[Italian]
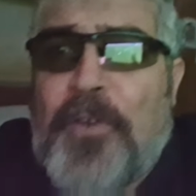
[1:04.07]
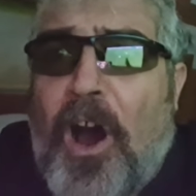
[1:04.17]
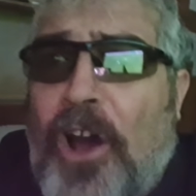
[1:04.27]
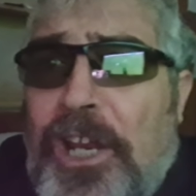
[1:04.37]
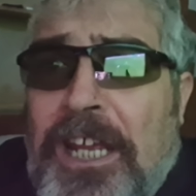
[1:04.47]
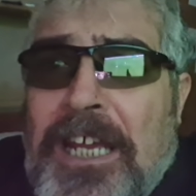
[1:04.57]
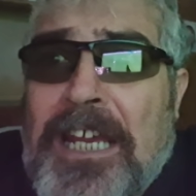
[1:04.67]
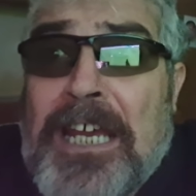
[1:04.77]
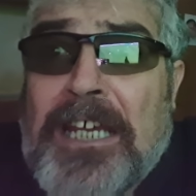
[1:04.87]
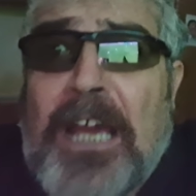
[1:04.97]
fuori
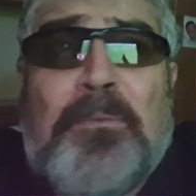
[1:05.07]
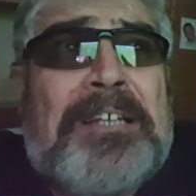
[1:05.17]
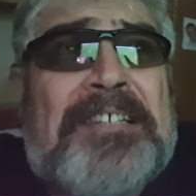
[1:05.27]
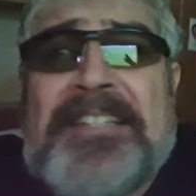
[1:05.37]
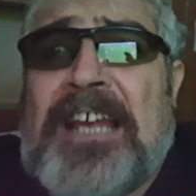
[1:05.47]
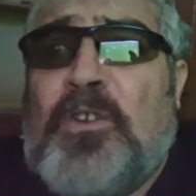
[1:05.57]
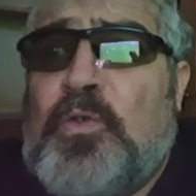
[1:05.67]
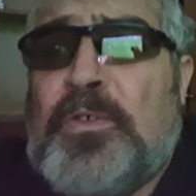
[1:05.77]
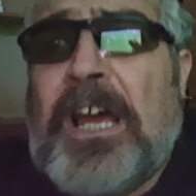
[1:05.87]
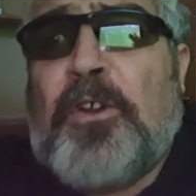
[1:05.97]
che questi stanno
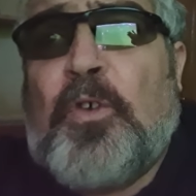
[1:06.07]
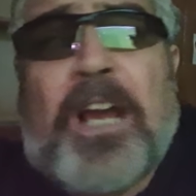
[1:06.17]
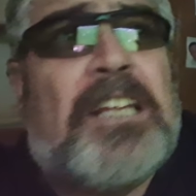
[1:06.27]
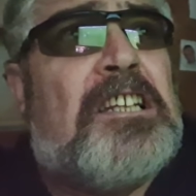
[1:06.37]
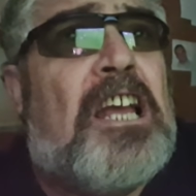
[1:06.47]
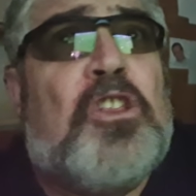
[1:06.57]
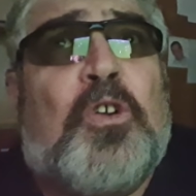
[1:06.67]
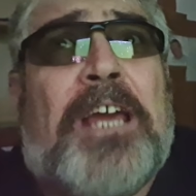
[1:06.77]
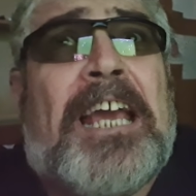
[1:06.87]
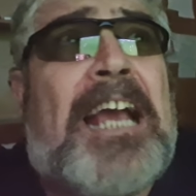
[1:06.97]
tutti arroccati
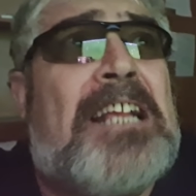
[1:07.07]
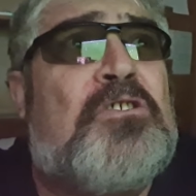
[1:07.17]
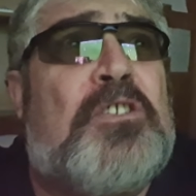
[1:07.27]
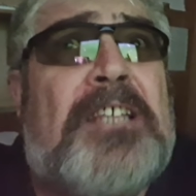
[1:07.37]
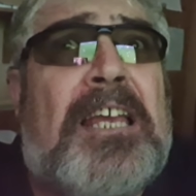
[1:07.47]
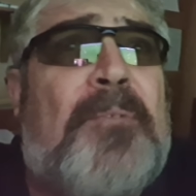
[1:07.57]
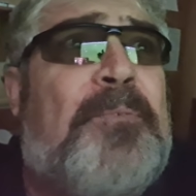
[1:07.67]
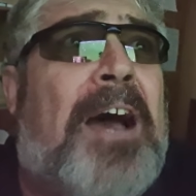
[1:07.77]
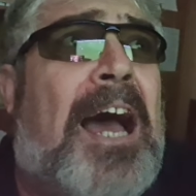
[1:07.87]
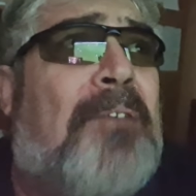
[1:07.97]
dentro. Che cazzo stai a
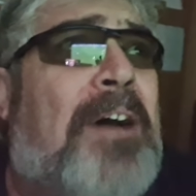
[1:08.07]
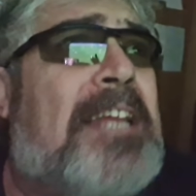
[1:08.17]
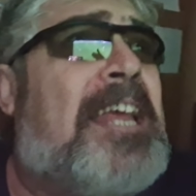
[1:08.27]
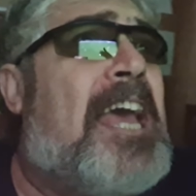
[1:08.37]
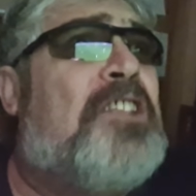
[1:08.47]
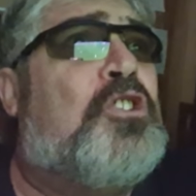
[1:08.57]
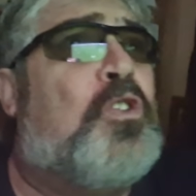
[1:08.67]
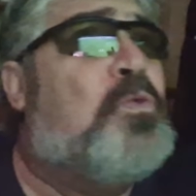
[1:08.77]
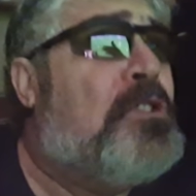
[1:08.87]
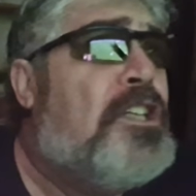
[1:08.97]
fare? Vai
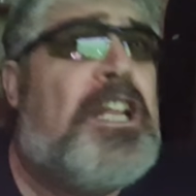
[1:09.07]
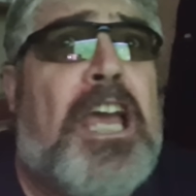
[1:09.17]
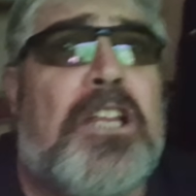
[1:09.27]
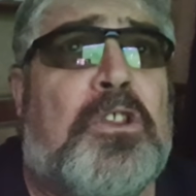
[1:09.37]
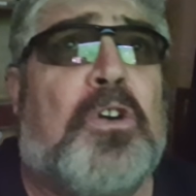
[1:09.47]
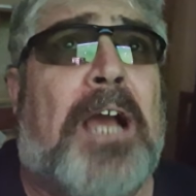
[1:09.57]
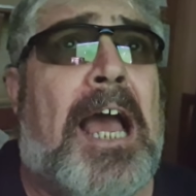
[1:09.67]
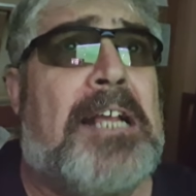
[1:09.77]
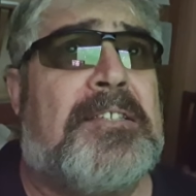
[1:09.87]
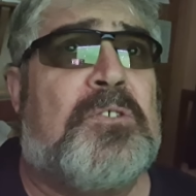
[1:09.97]
dentro, tutti dentro,
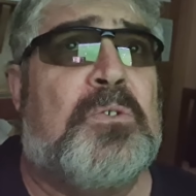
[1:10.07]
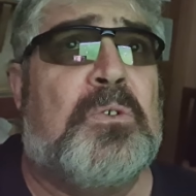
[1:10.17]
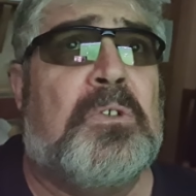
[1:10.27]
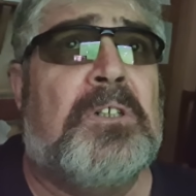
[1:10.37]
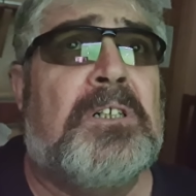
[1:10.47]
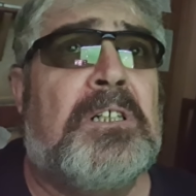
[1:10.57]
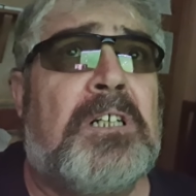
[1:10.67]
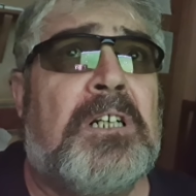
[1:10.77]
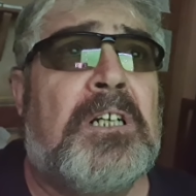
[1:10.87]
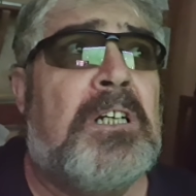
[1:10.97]
cazzo.
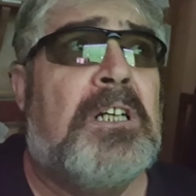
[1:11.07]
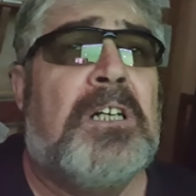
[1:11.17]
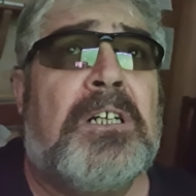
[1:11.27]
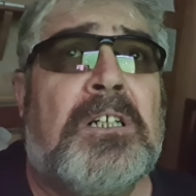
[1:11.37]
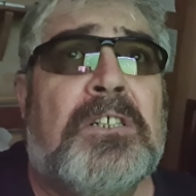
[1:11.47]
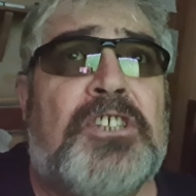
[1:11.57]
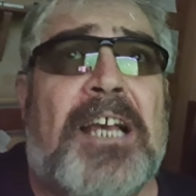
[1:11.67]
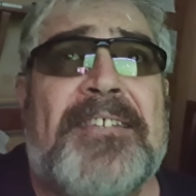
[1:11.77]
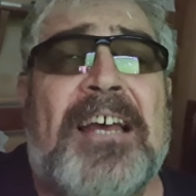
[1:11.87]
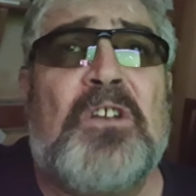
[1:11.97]

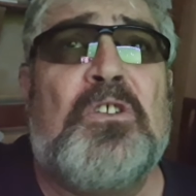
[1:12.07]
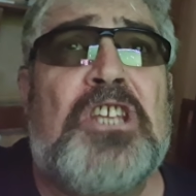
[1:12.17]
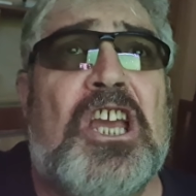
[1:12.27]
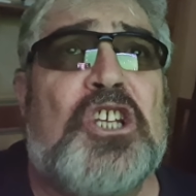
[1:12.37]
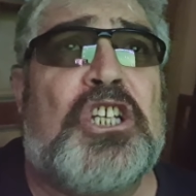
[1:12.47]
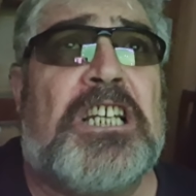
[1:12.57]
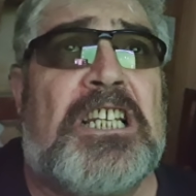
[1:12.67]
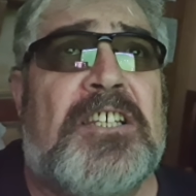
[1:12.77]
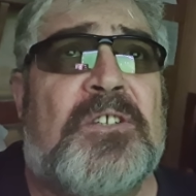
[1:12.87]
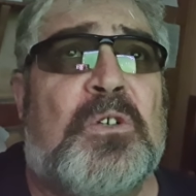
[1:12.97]
Cioè, stanno in 10,
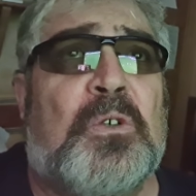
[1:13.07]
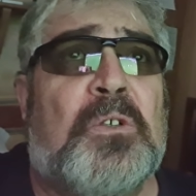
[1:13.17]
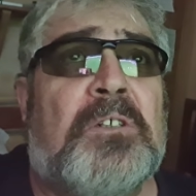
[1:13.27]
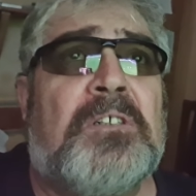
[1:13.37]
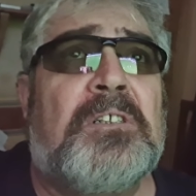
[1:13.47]
Cristo.